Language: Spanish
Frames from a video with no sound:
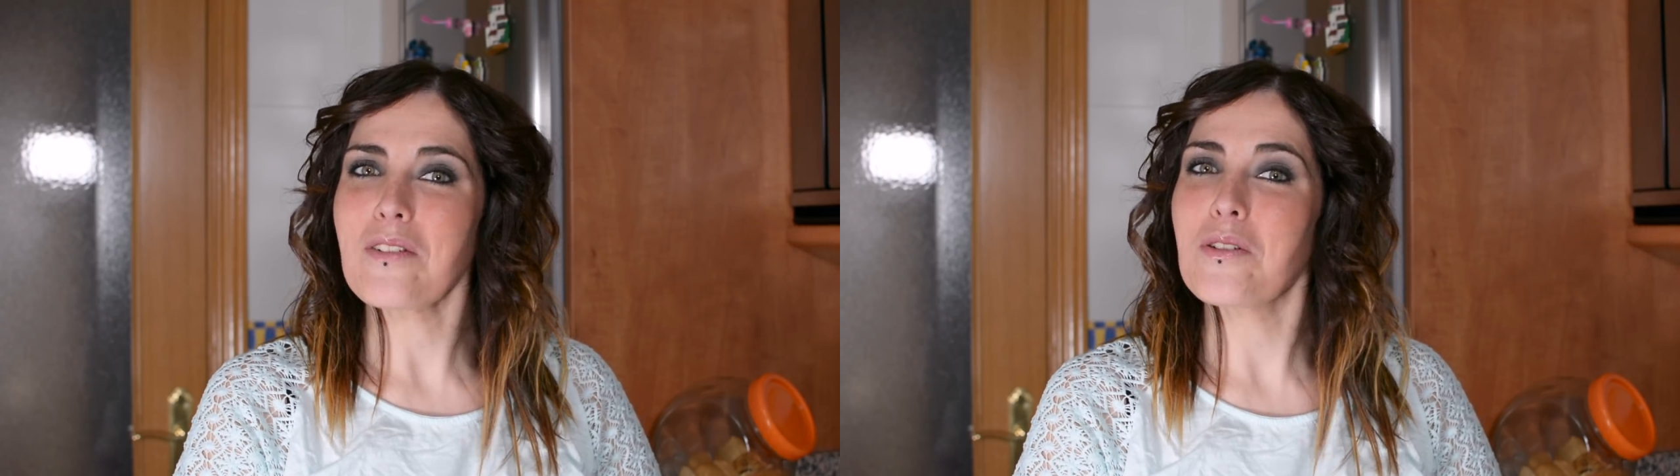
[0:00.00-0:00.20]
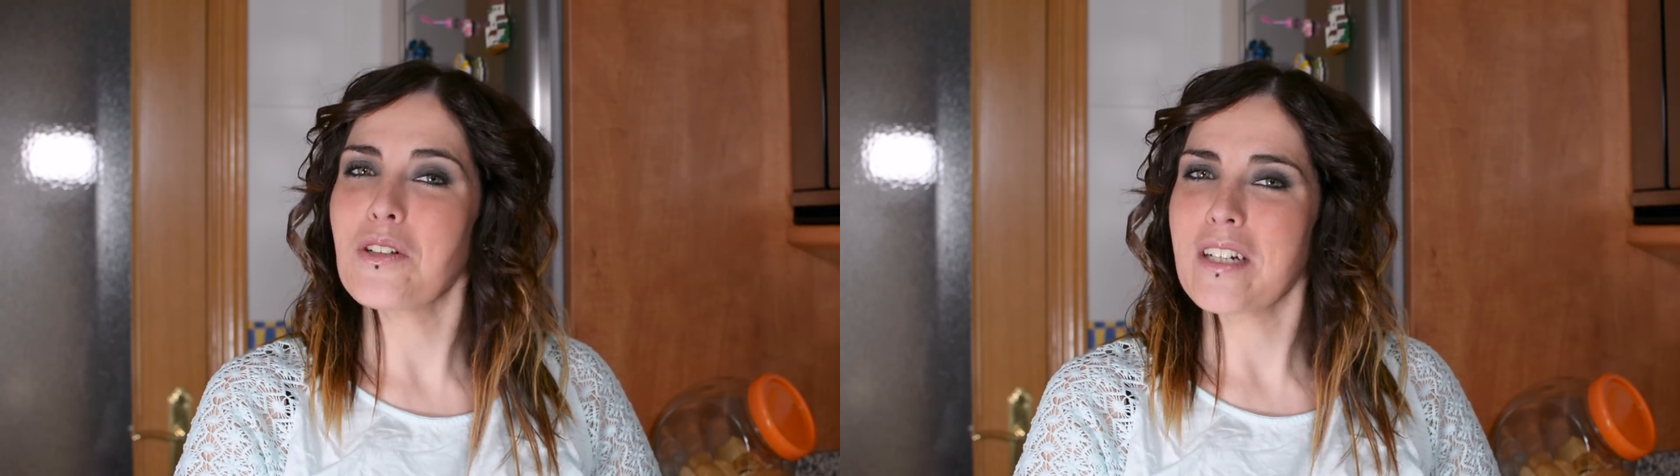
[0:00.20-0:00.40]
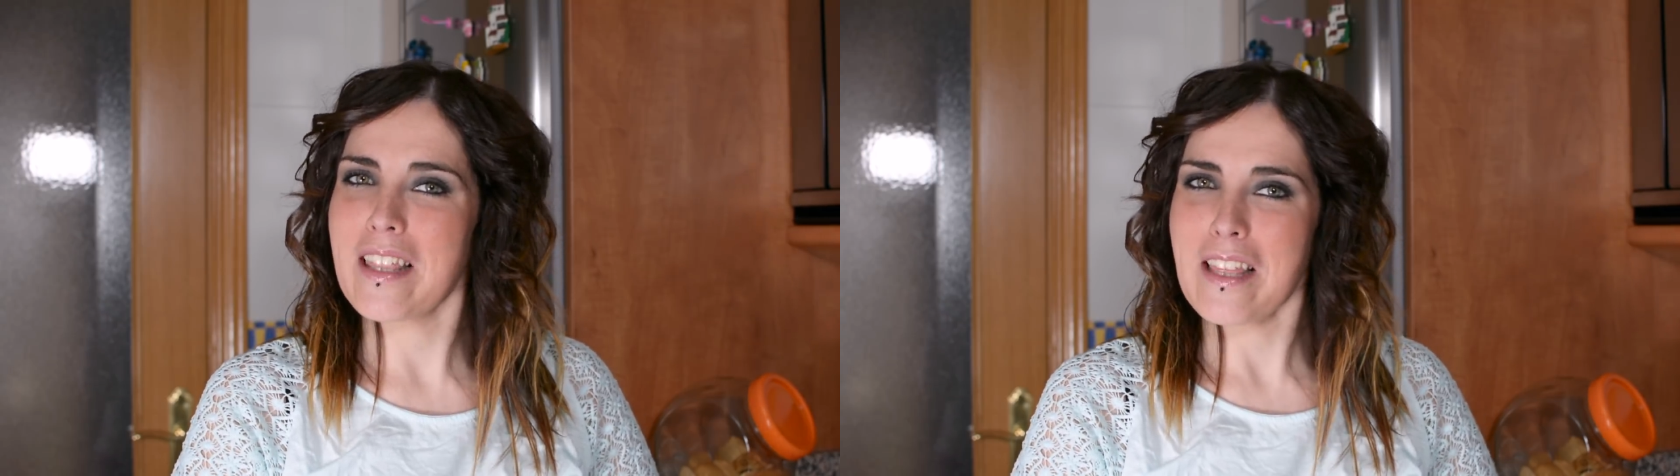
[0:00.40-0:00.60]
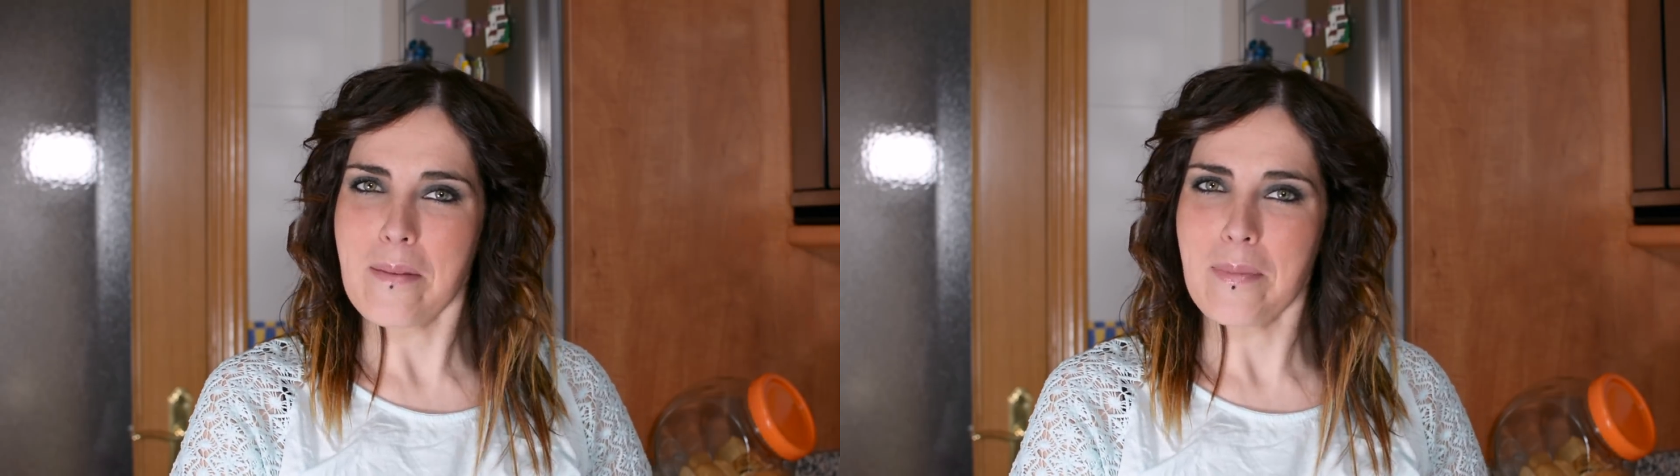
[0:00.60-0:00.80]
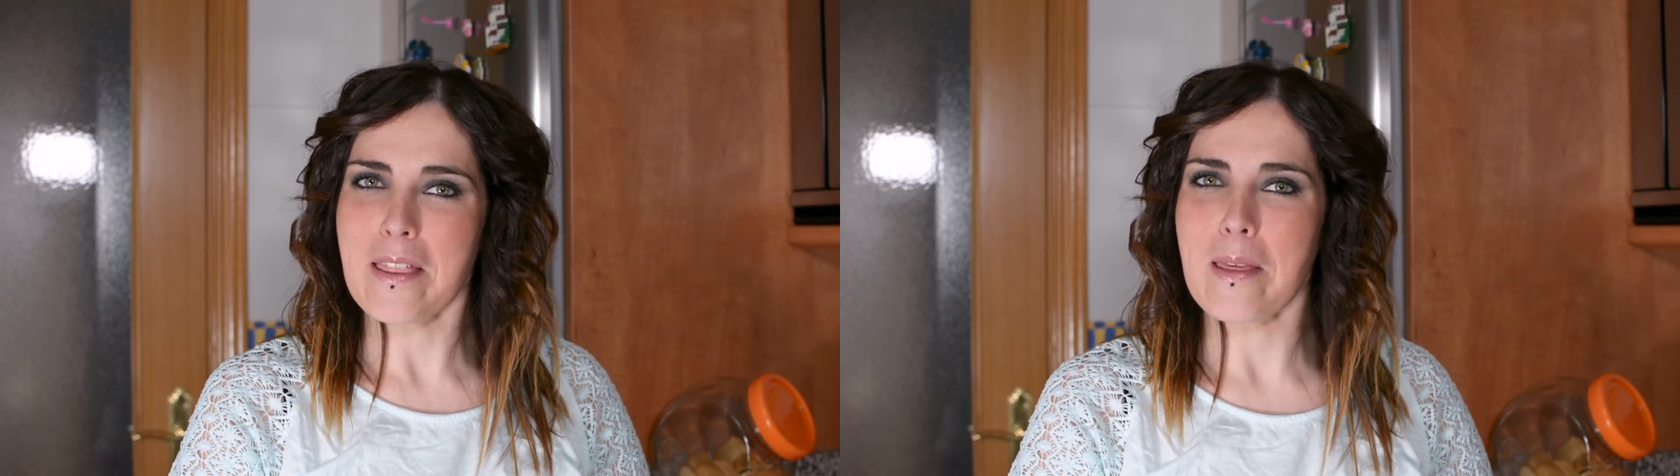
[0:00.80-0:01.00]
cuyo ingrediente
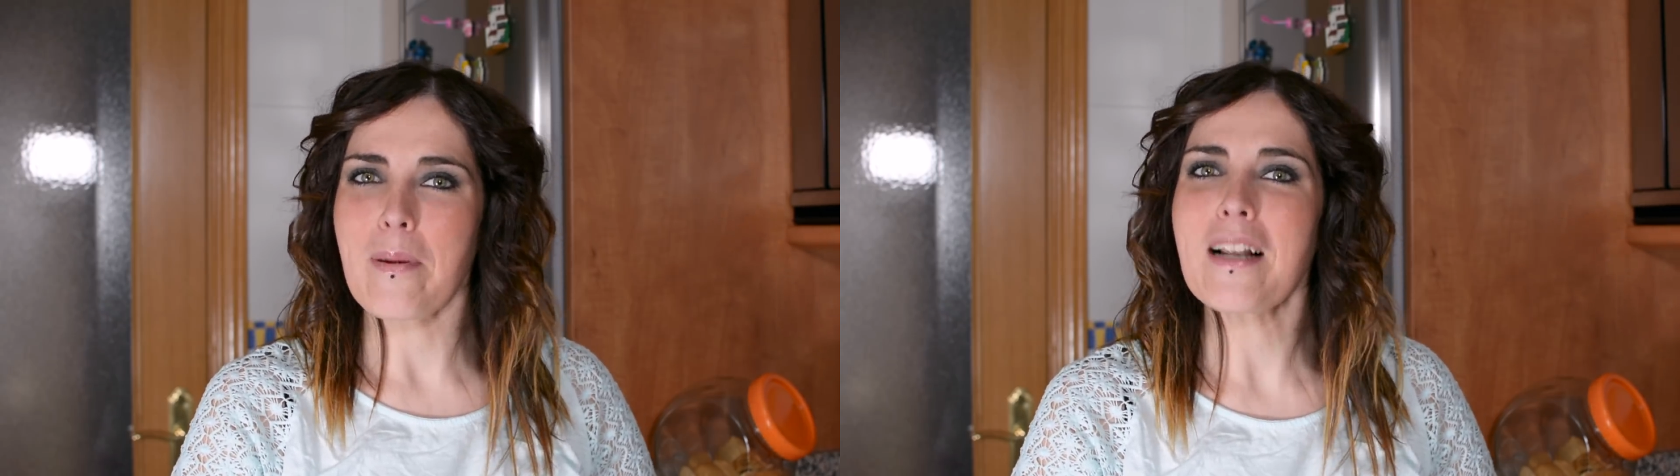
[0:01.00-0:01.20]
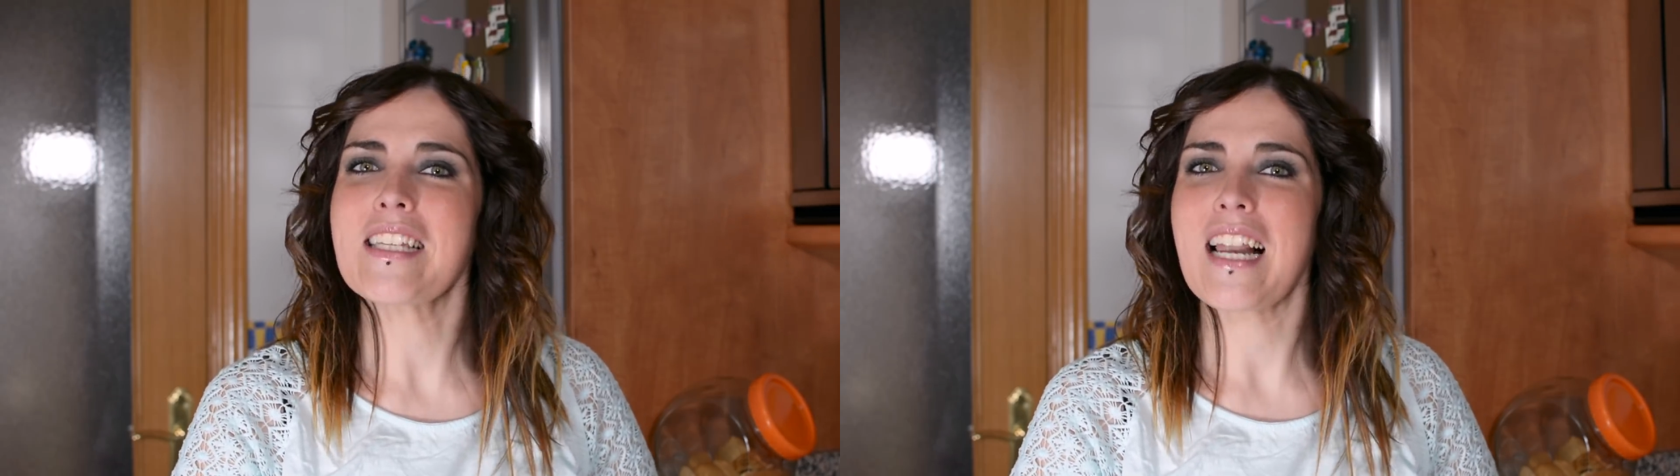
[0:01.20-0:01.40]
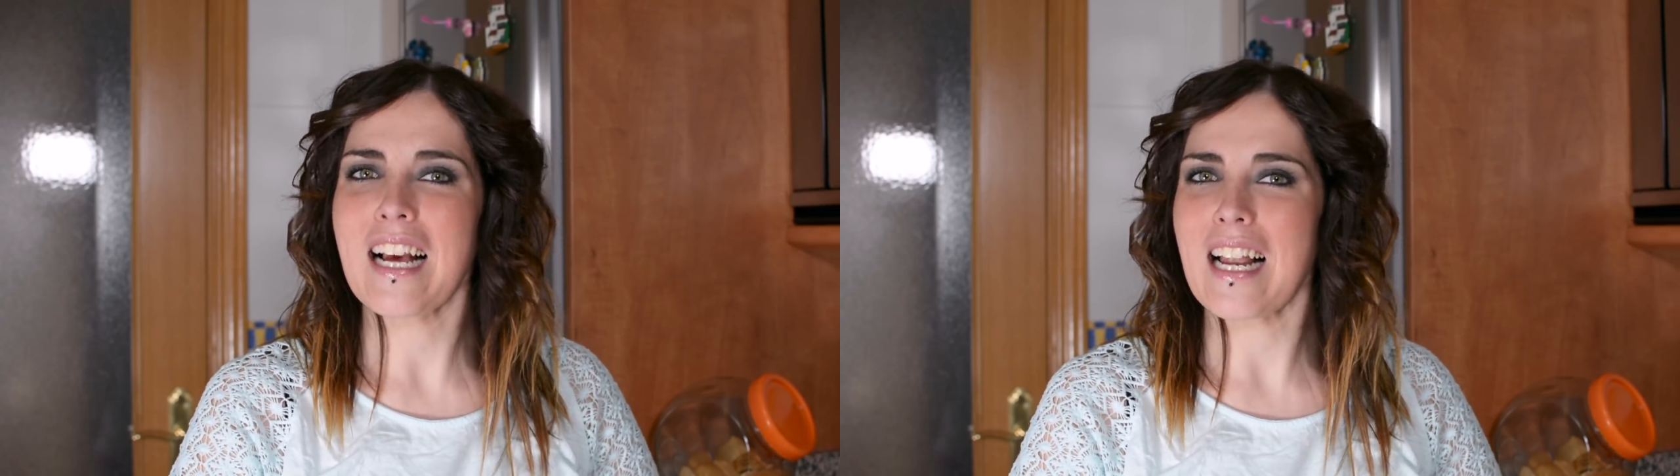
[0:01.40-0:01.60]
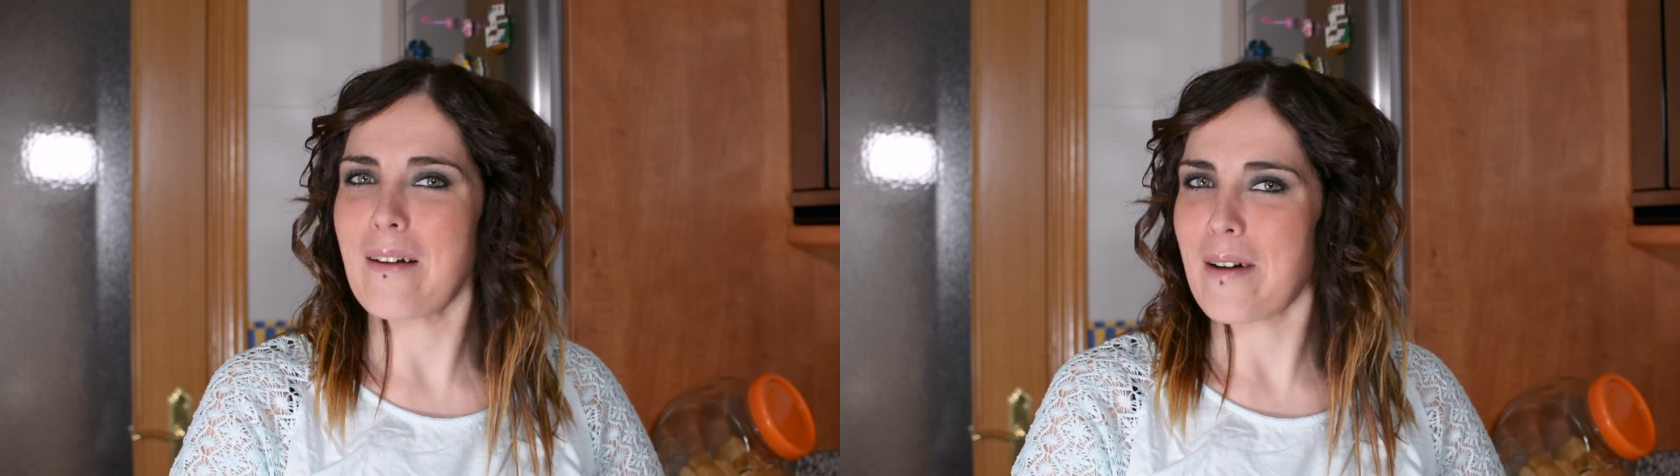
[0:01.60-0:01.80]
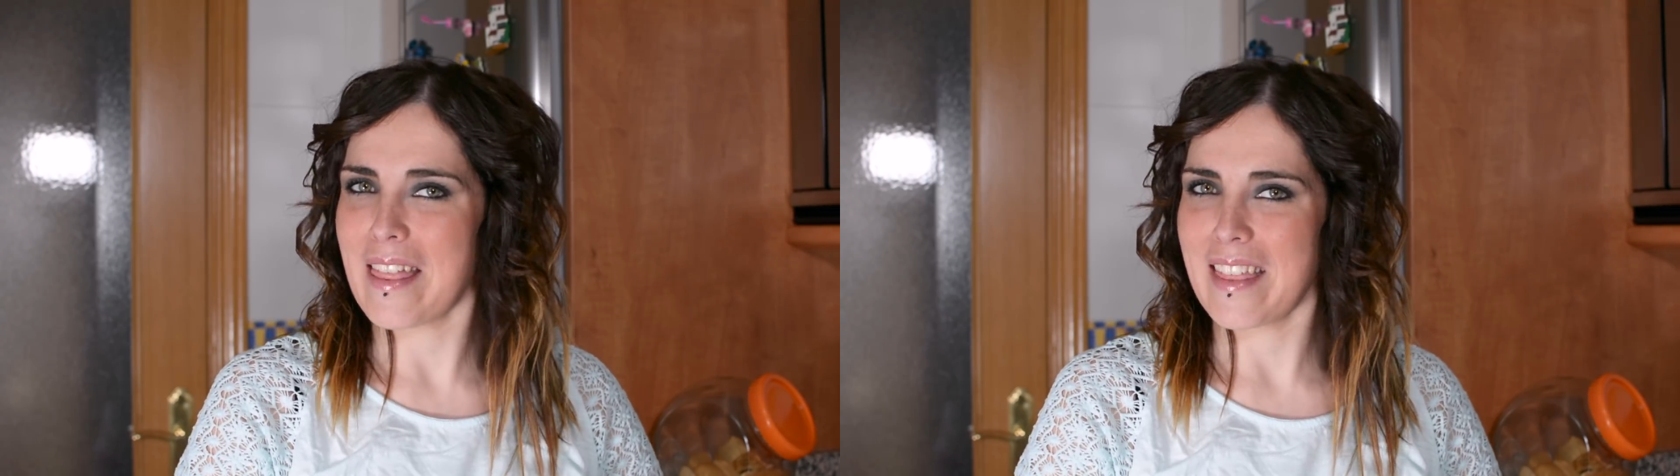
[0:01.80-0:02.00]
principal sea la
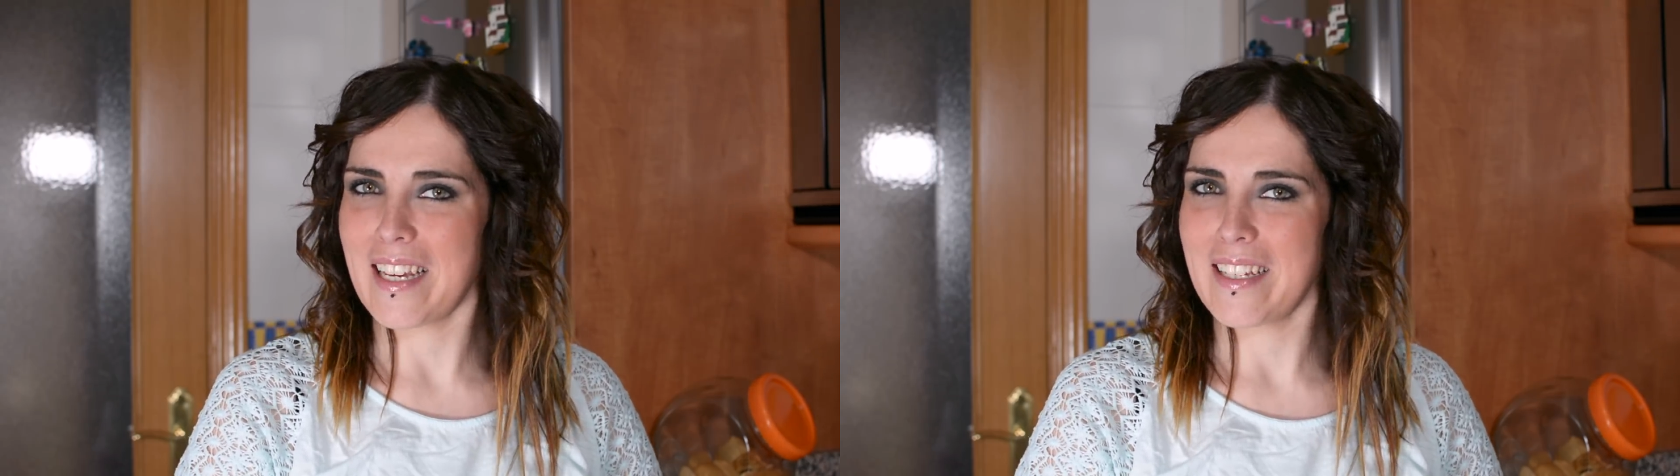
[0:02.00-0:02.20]
calabaza.